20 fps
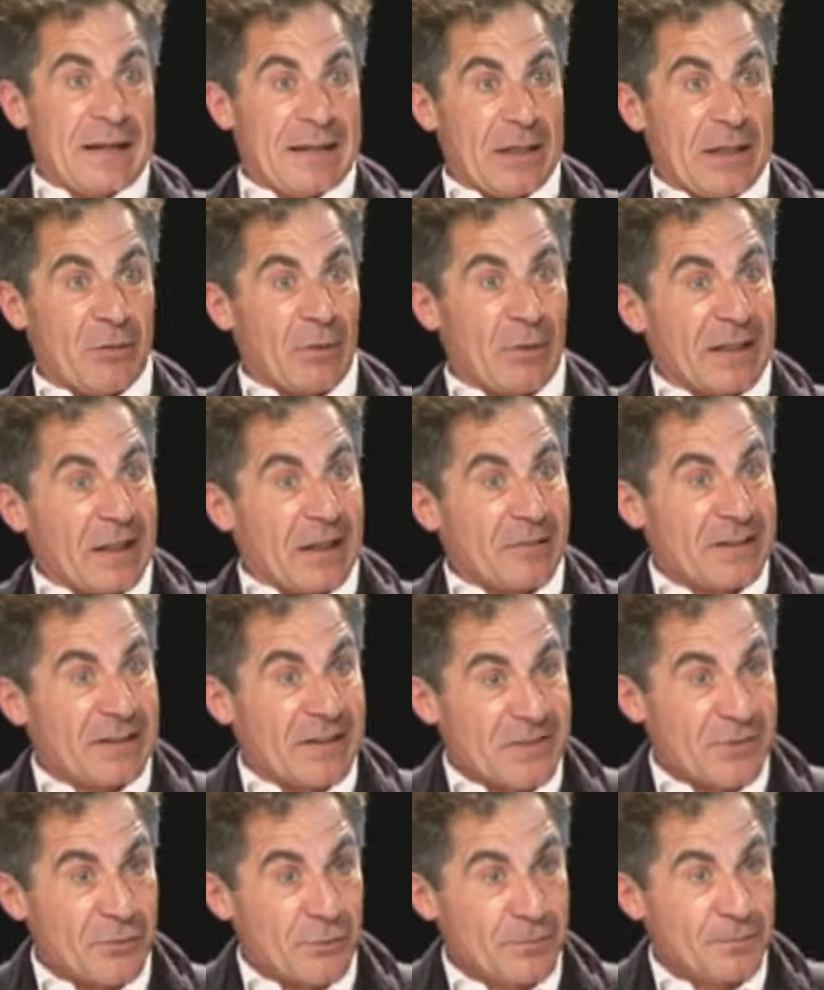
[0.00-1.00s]
Les lois de la
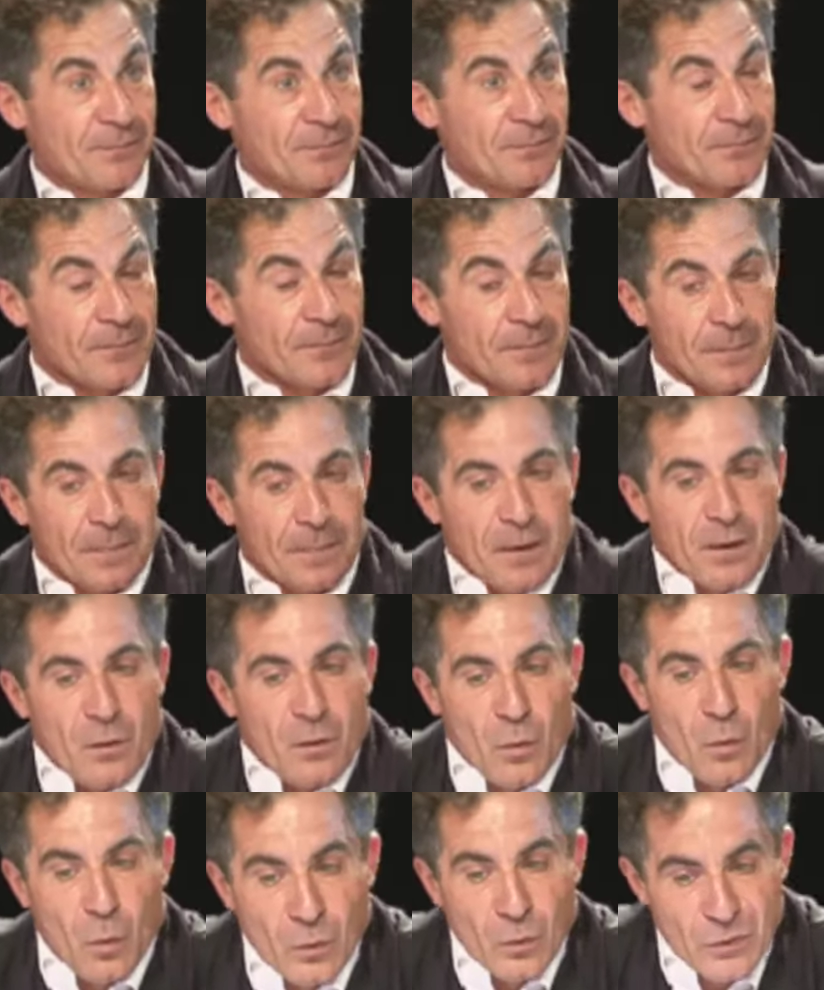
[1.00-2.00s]
gravitation
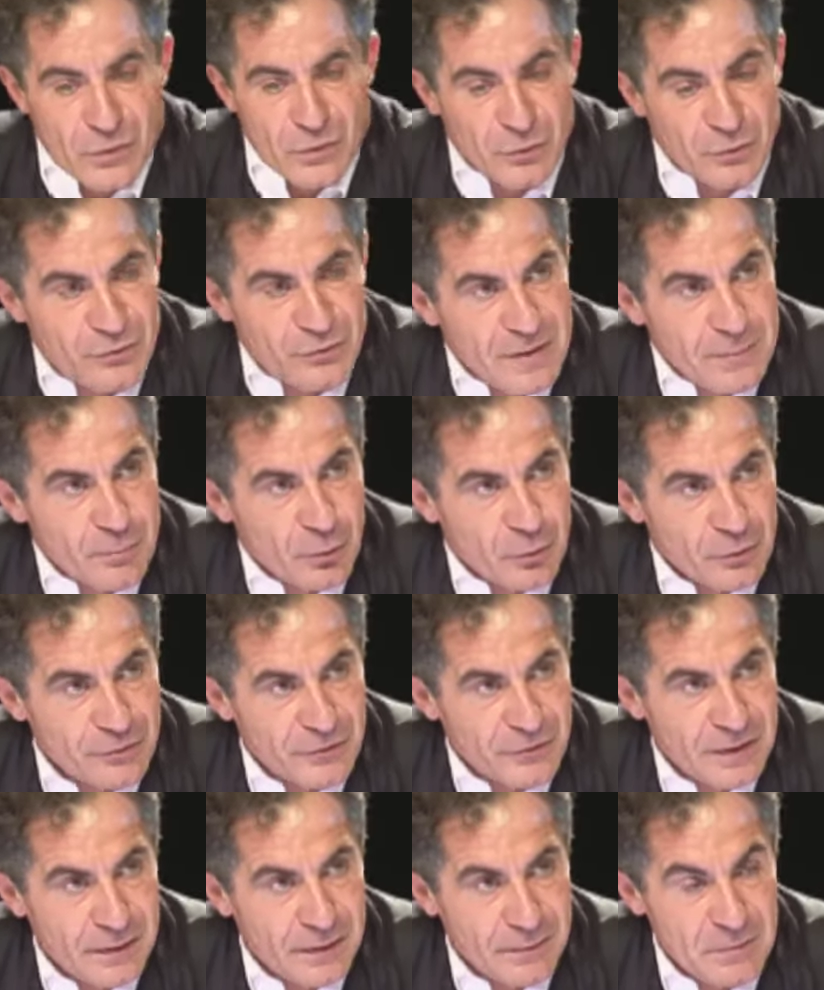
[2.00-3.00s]
ont suffi pour le
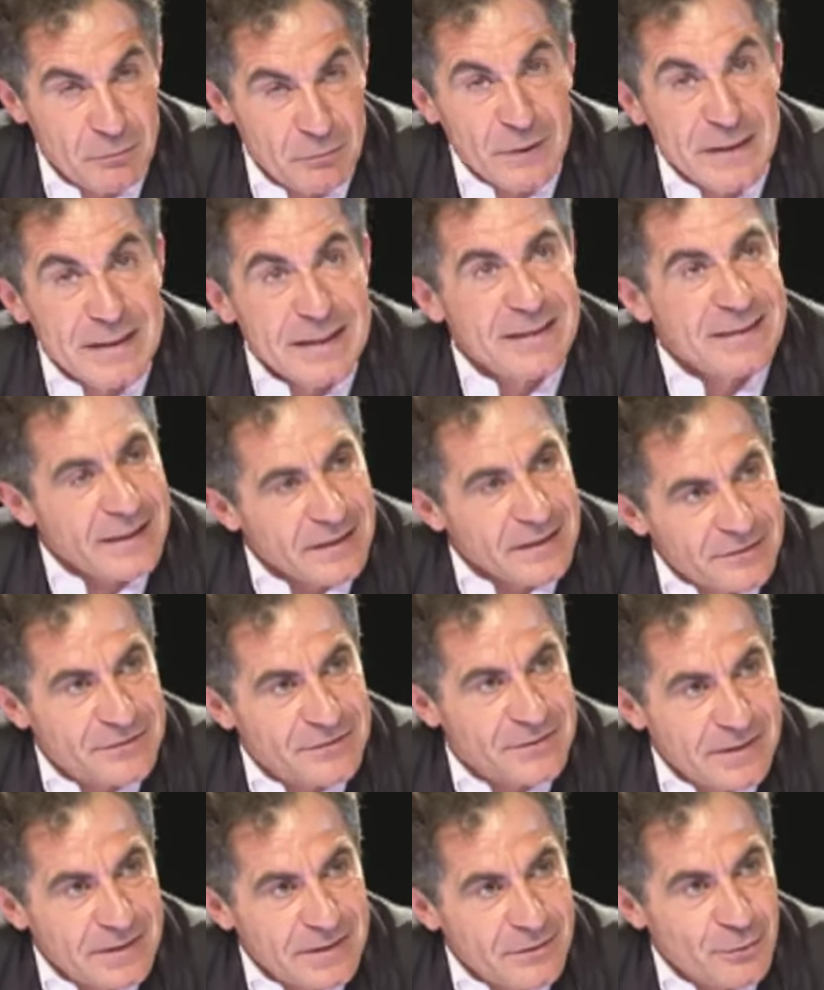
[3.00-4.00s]
faire. Mais vous voyez la
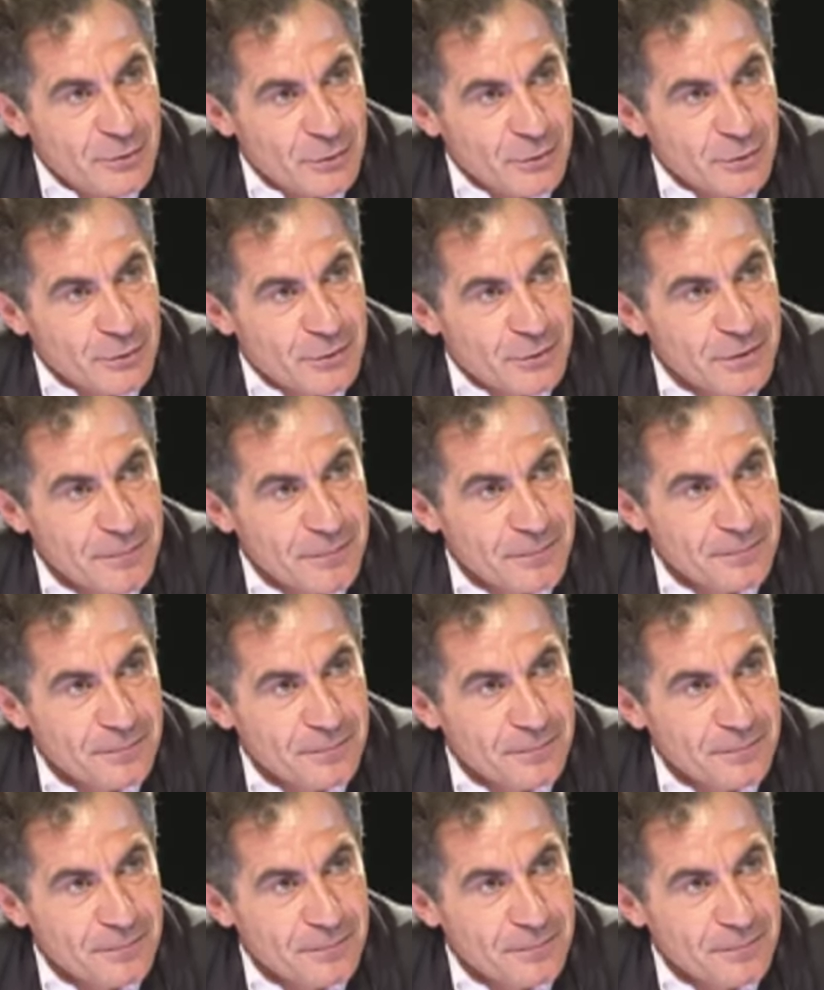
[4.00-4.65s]
naïveté du truc.